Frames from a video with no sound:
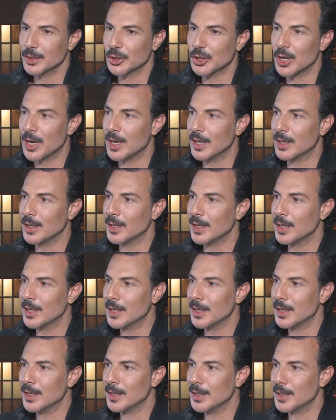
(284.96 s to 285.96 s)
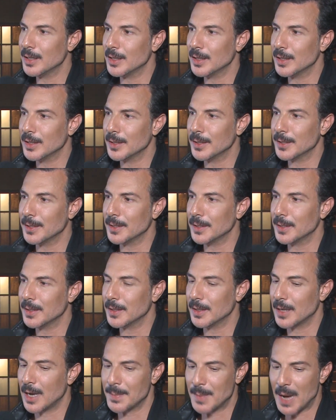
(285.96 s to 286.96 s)
شاء الله
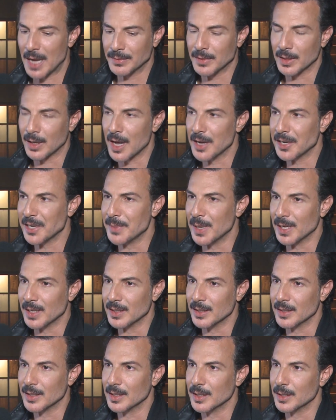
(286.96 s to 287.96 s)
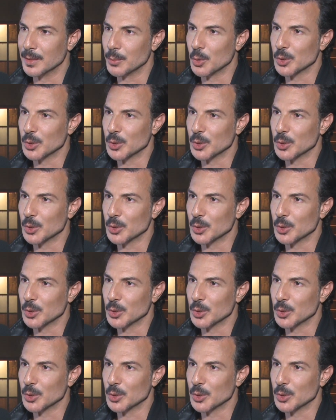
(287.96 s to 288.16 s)
آه، عم حضر قريبا آه،